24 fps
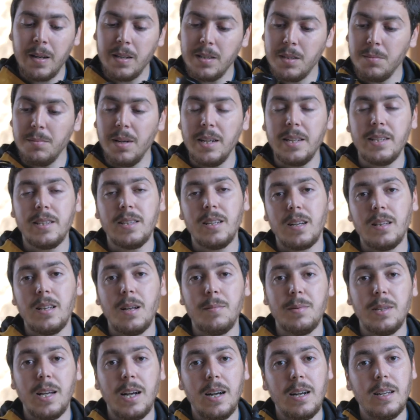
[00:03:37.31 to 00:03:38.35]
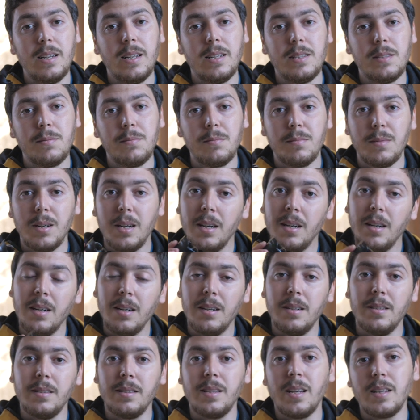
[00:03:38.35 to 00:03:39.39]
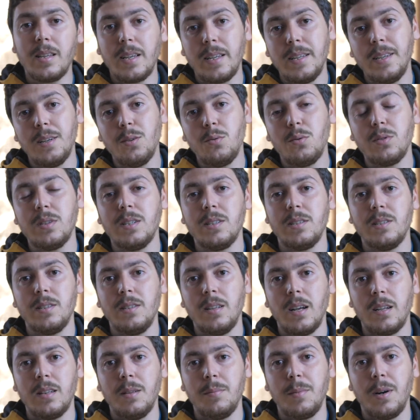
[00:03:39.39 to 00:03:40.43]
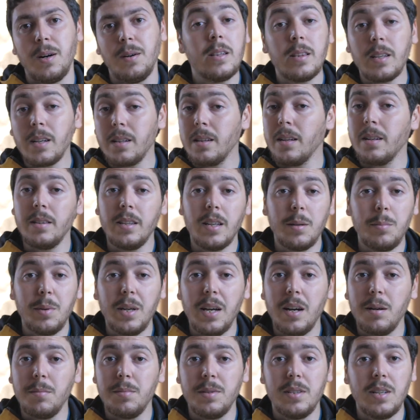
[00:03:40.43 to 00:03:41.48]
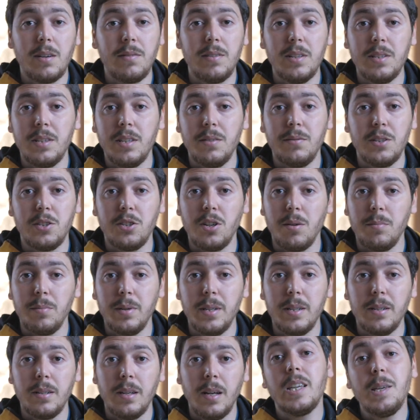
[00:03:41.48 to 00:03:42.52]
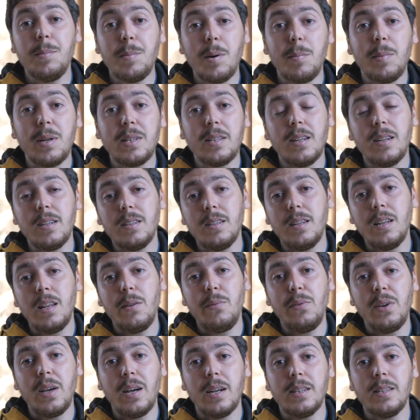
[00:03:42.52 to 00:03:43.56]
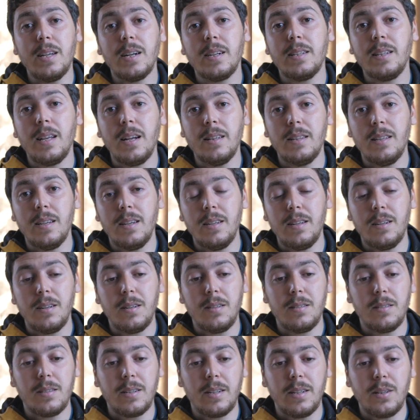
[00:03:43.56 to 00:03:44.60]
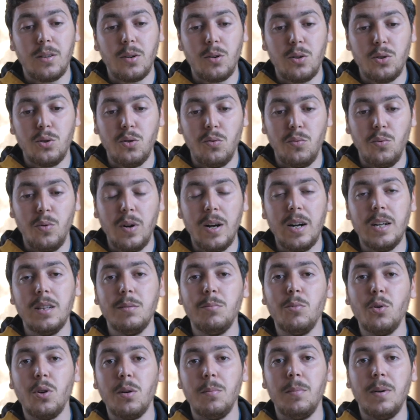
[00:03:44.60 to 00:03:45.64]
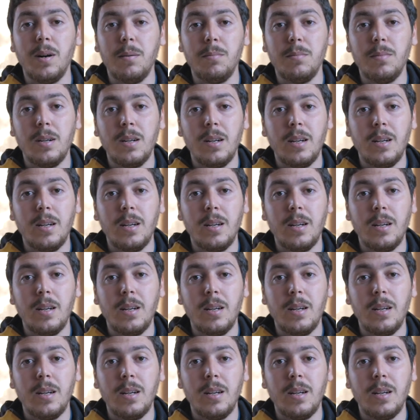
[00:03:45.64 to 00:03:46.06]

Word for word: تسمى الاستخدام تاعها لازم انت تخير وقتاش تستخدمها تقدر دير بها بزاف لي زيفي شابين كيما مثلا لي في هذاك تاع نتايا كي تروح تشوف واحد مور الباب